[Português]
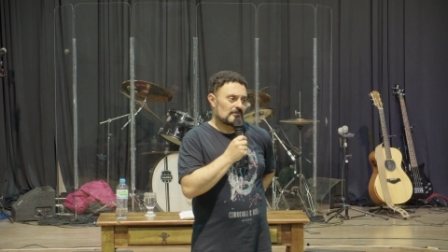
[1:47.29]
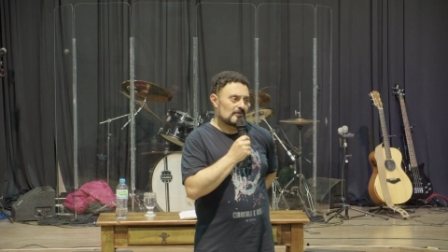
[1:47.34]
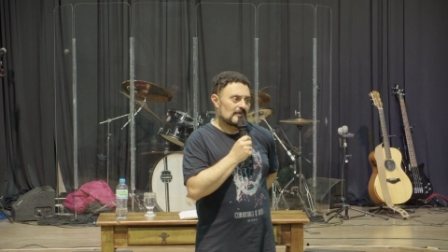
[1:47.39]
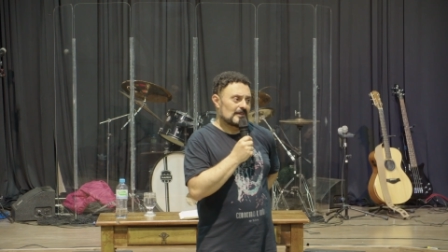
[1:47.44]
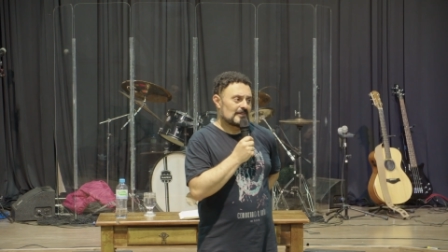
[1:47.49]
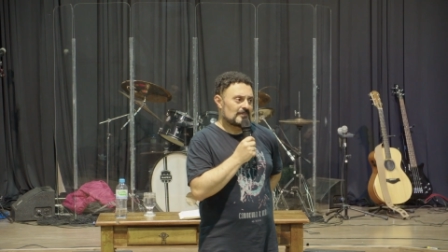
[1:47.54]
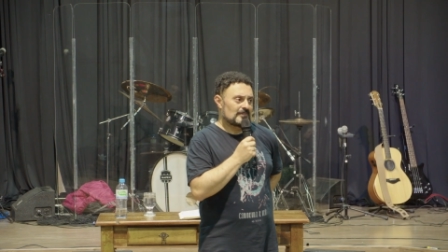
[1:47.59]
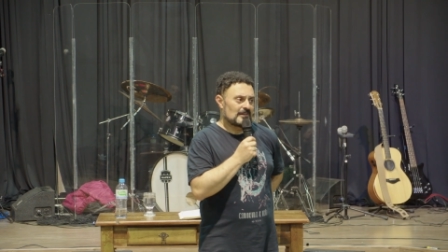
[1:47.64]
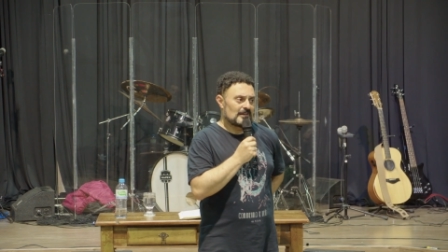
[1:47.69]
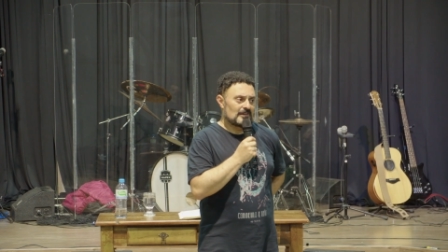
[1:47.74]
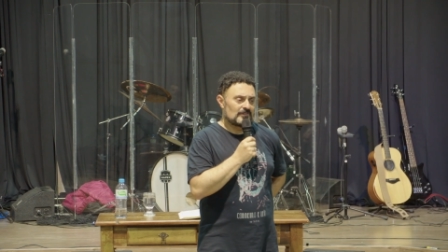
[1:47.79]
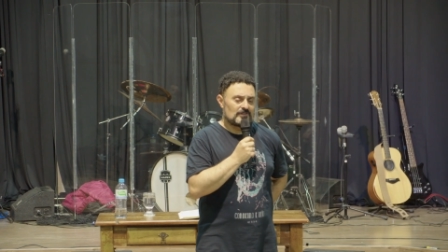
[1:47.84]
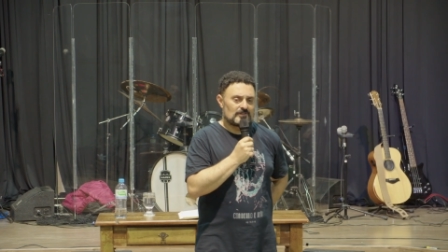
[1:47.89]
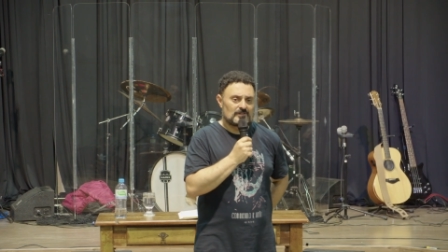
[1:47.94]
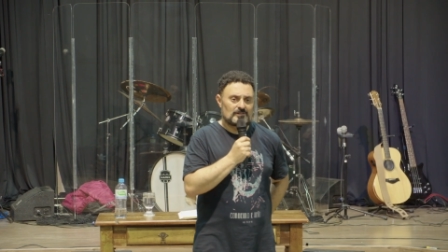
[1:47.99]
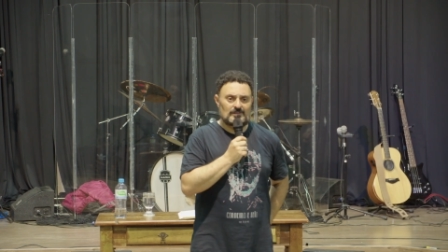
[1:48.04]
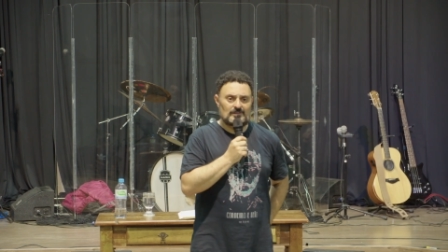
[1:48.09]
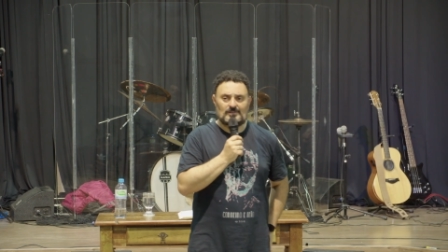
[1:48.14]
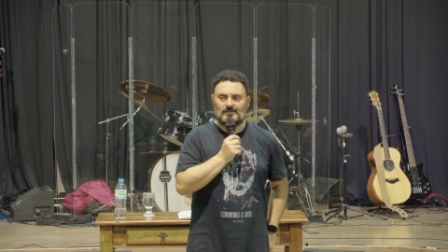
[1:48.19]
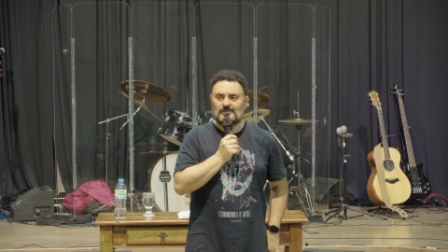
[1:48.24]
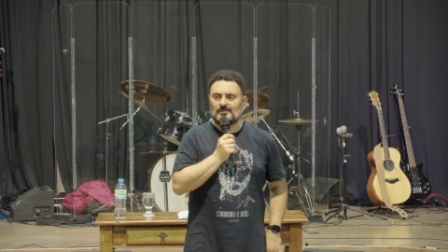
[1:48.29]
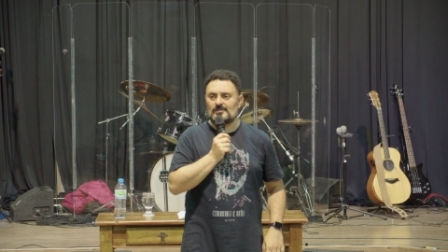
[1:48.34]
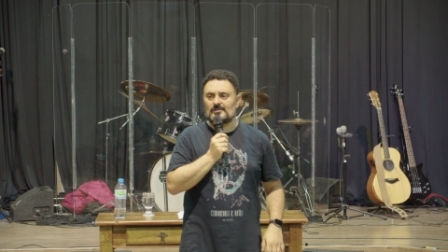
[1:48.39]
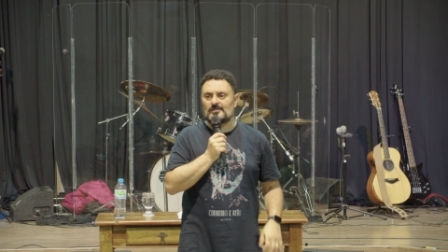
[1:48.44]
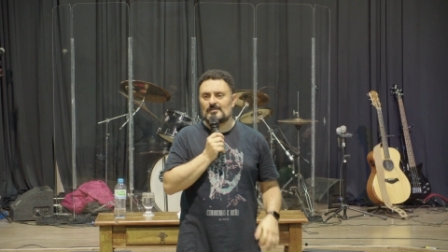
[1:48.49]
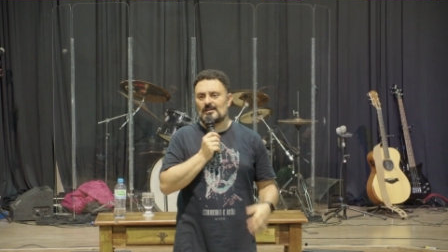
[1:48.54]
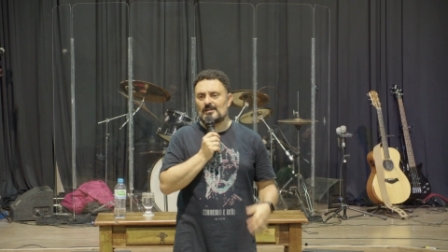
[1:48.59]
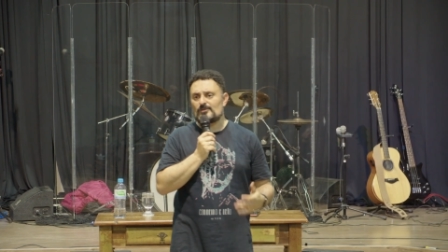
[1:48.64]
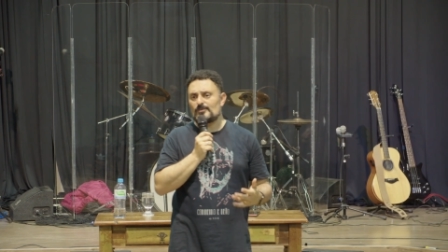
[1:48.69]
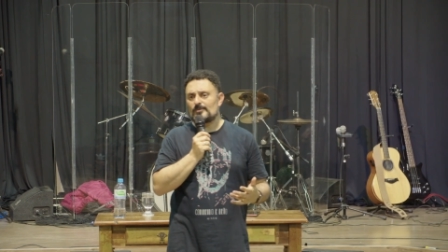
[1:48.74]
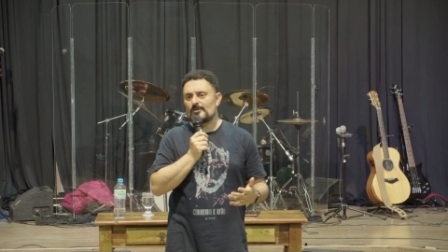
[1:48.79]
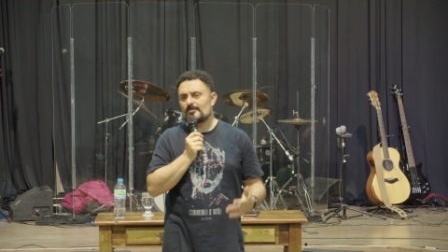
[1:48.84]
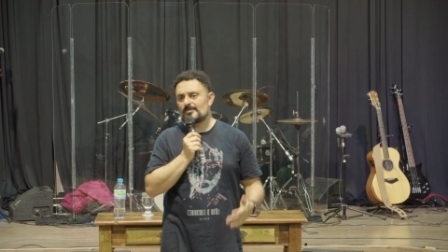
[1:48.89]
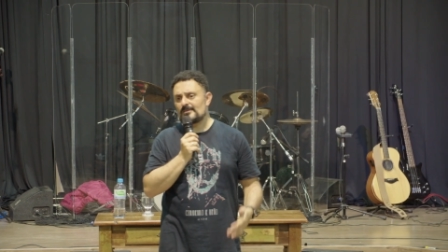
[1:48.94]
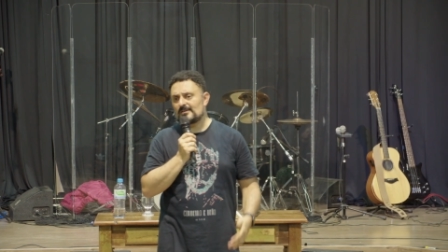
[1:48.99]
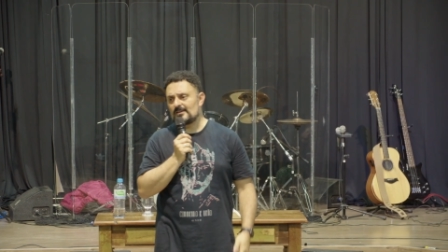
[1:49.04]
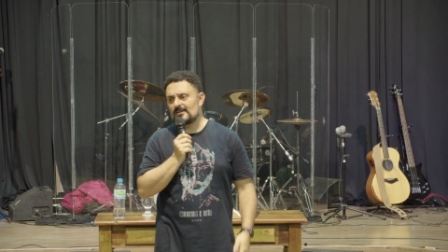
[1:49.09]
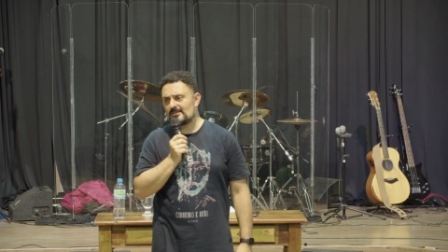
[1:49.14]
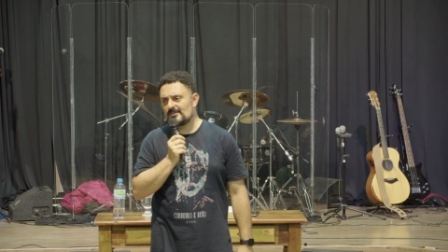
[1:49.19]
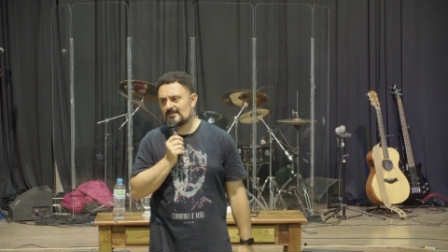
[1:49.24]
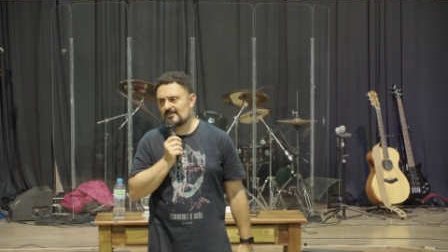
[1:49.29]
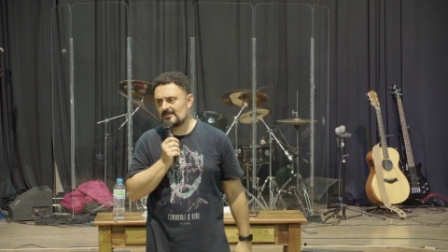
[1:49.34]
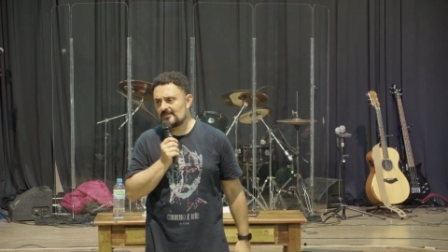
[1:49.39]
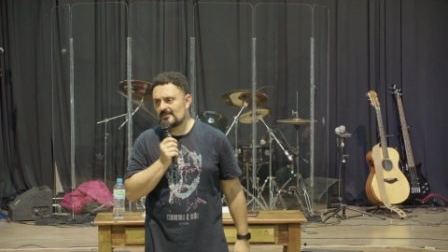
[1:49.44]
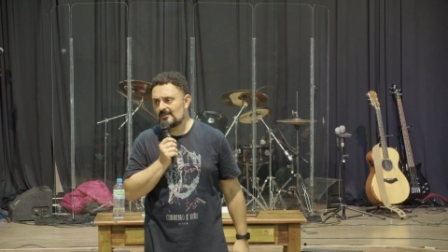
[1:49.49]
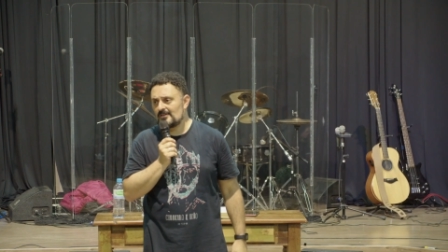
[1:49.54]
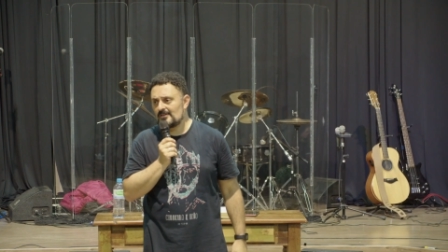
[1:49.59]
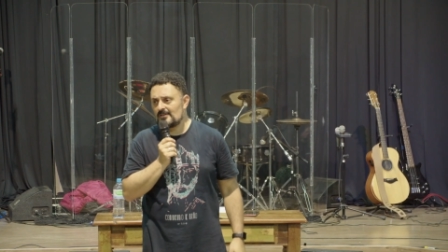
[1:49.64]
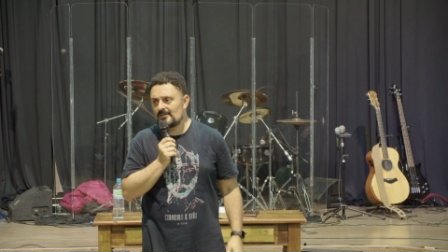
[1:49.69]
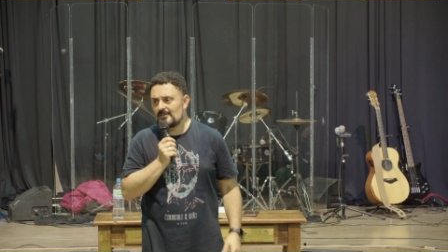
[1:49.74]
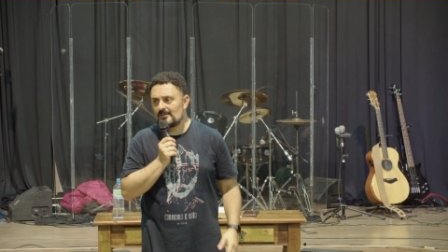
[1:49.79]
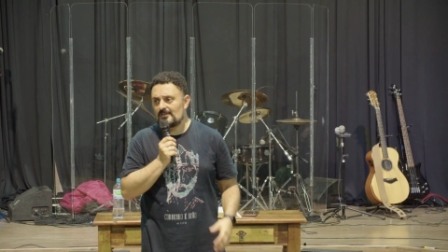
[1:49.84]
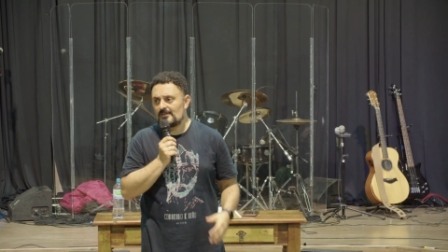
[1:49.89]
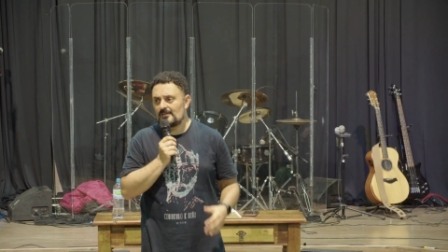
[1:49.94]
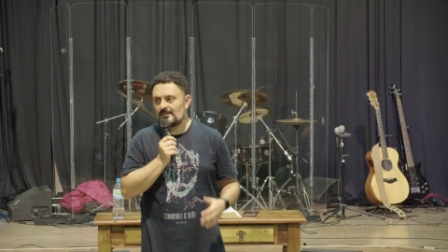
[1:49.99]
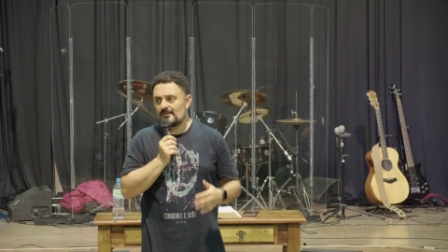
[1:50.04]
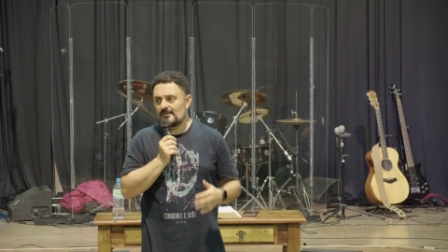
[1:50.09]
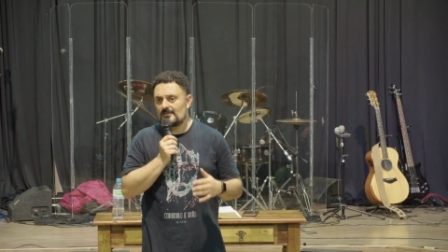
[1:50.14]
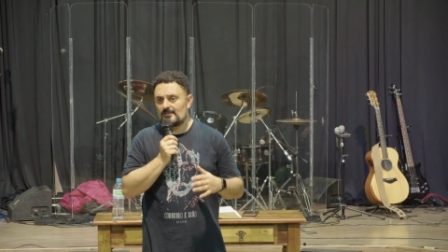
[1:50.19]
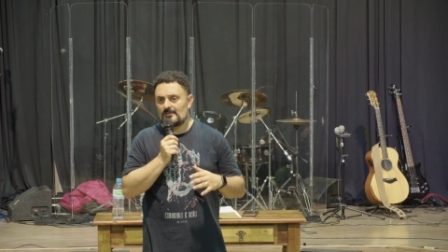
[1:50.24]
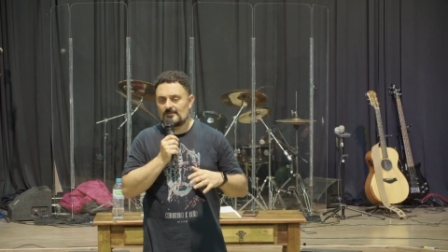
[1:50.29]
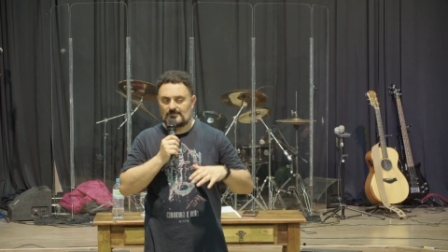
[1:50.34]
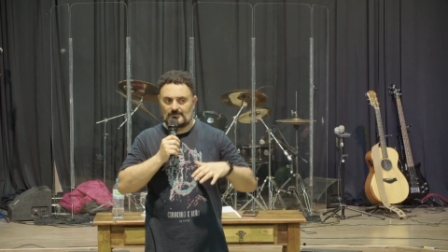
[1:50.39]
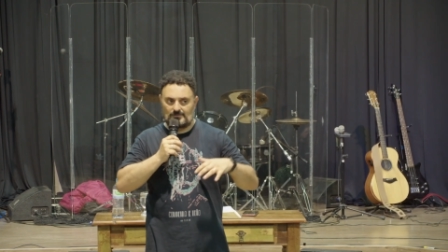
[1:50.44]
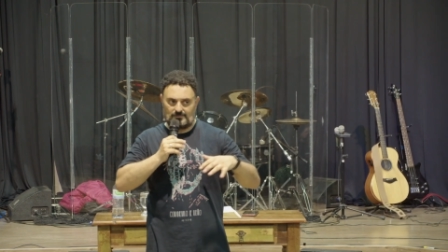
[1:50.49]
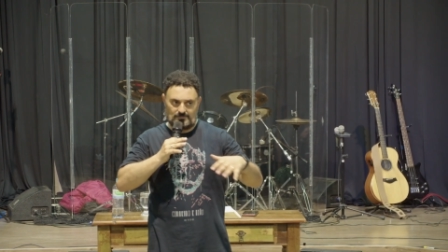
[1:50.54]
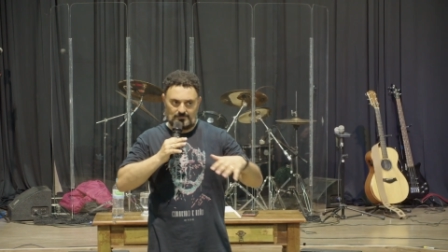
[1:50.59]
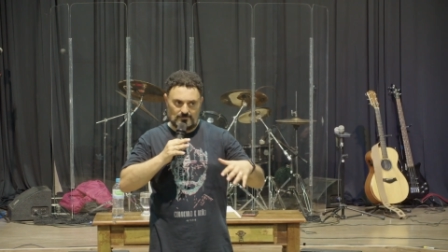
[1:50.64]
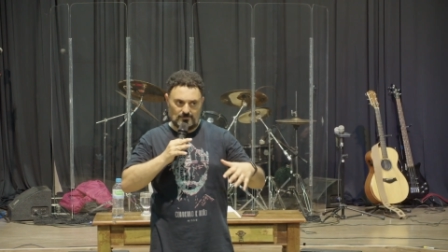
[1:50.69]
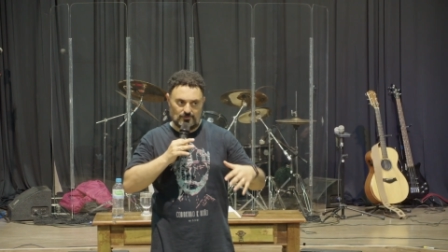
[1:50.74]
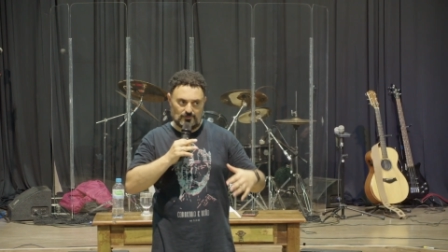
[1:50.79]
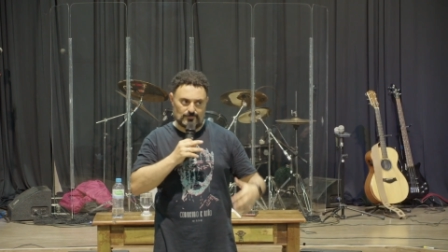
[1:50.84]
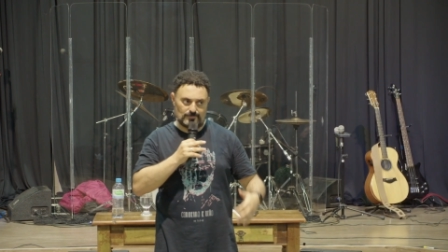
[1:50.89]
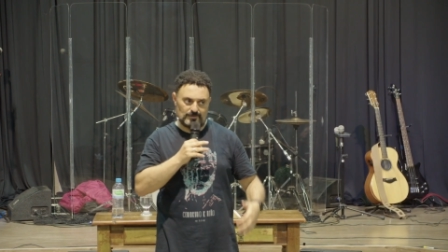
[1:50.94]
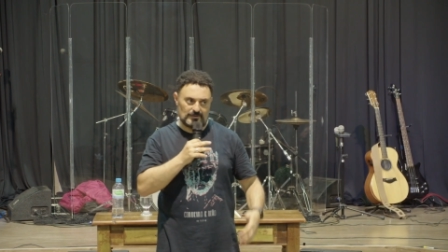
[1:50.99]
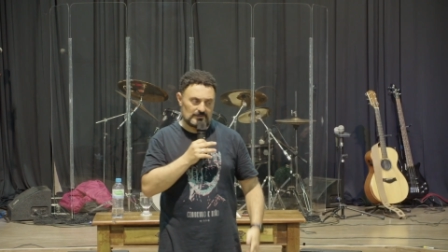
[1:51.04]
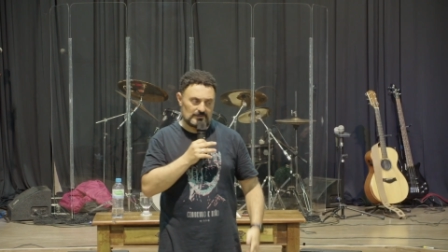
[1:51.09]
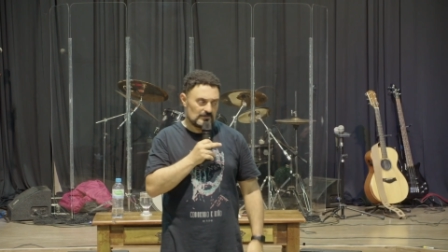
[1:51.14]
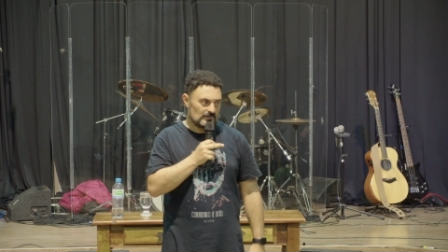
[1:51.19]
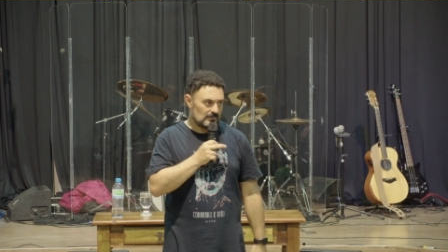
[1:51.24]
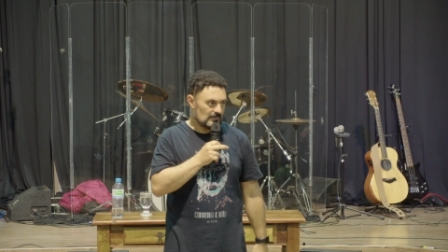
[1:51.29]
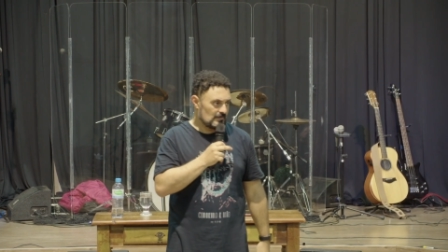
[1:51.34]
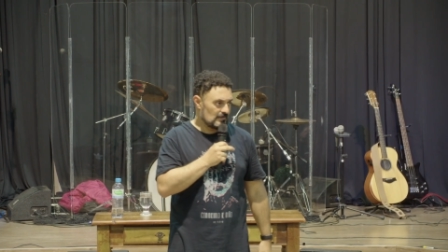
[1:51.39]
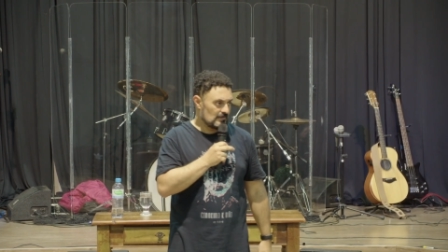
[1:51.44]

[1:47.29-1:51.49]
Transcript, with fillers: numa cidade aqui de 10 mil habitantes, urbano,